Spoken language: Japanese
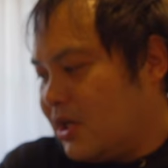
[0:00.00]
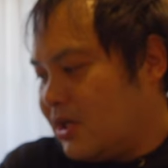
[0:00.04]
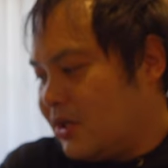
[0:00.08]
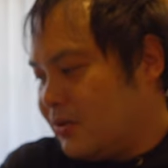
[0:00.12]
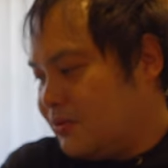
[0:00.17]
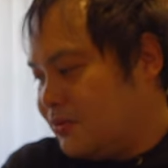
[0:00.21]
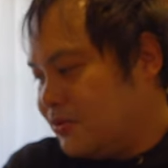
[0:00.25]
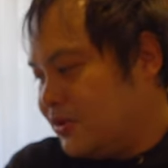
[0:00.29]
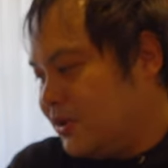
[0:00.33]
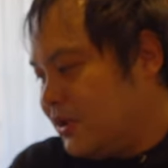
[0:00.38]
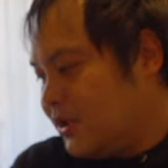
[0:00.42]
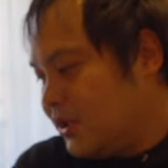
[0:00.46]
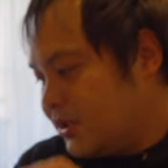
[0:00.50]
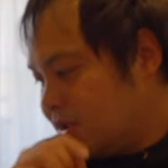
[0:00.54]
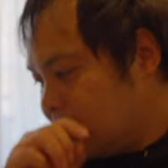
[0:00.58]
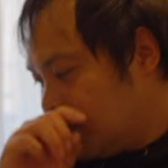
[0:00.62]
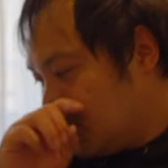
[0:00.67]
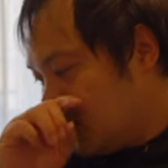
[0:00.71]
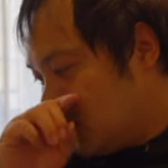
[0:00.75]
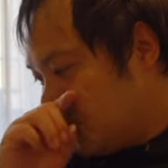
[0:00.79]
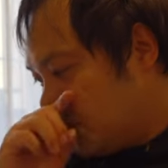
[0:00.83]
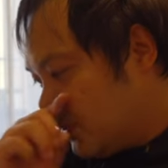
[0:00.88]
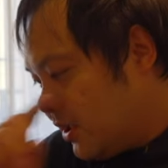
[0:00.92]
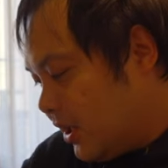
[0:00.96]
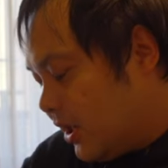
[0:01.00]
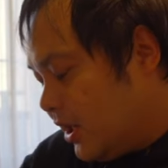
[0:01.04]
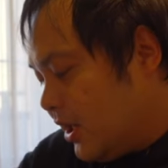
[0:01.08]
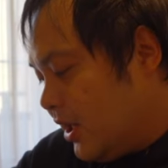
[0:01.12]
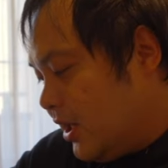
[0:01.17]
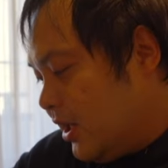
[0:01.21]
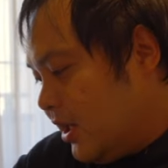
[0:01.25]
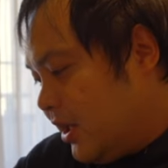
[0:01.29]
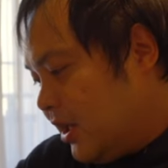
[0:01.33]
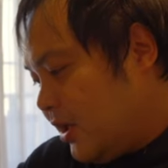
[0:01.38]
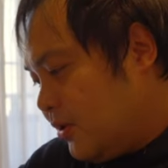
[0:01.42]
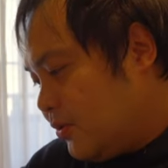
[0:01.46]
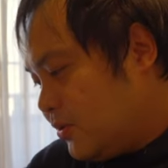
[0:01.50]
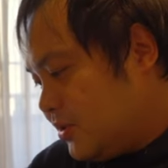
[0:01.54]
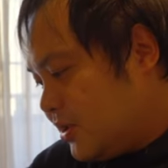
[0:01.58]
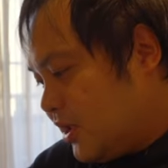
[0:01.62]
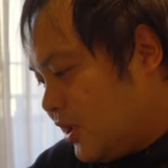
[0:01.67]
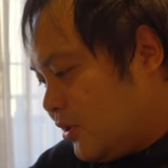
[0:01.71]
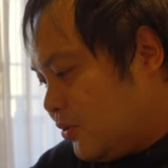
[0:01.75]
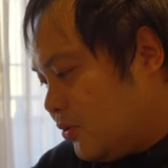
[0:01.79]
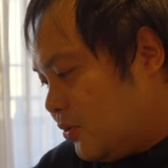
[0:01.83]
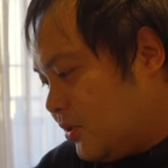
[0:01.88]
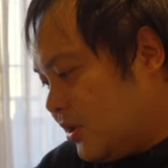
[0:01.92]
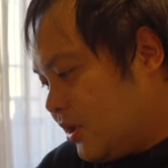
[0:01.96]
がね、古いんですけれどもね、えー、こち
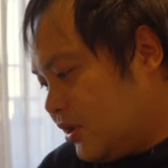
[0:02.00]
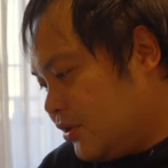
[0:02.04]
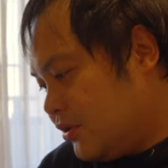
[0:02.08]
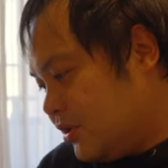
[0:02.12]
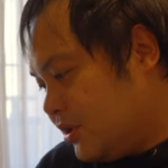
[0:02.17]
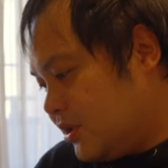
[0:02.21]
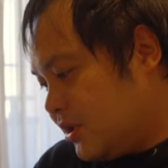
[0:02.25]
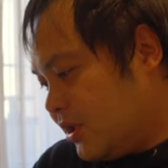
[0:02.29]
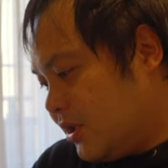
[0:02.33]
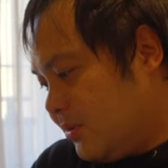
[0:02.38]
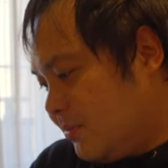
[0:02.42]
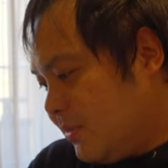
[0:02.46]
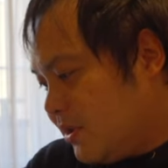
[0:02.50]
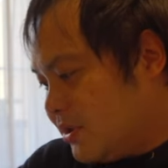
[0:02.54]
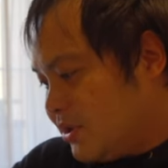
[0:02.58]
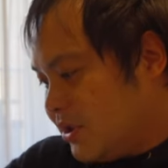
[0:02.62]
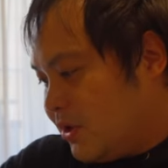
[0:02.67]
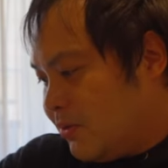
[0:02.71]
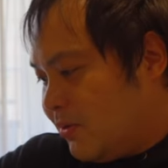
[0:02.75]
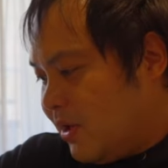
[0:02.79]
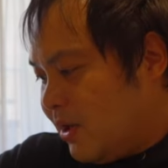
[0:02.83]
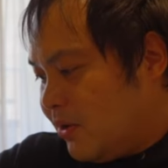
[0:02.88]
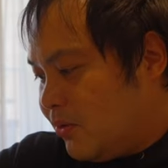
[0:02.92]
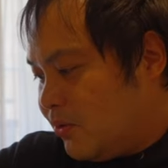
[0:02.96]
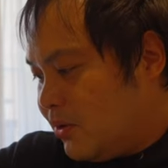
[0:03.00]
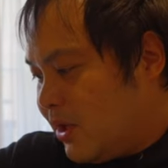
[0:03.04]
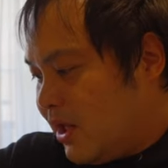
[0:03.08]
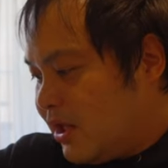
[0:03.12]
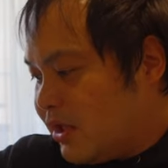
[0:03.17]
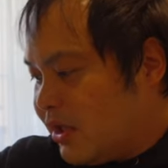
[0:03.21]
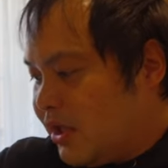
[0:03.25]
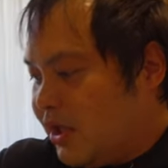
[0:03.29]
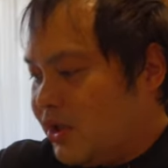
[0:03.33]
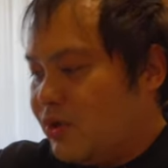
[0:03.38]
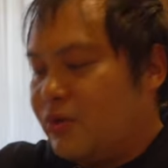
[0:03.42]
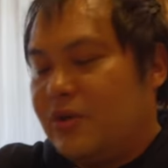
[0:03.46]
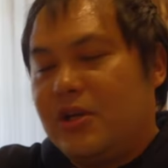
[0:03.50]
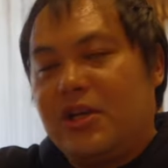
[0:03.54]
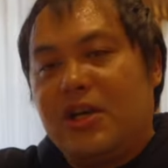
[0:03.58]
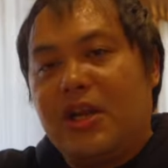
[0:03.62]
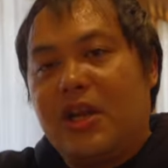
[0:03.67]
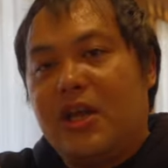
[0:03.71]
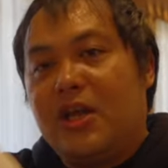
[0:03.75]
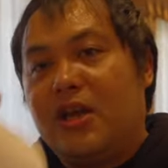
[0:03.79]
らのホテルにつきましては、このアンケートにね、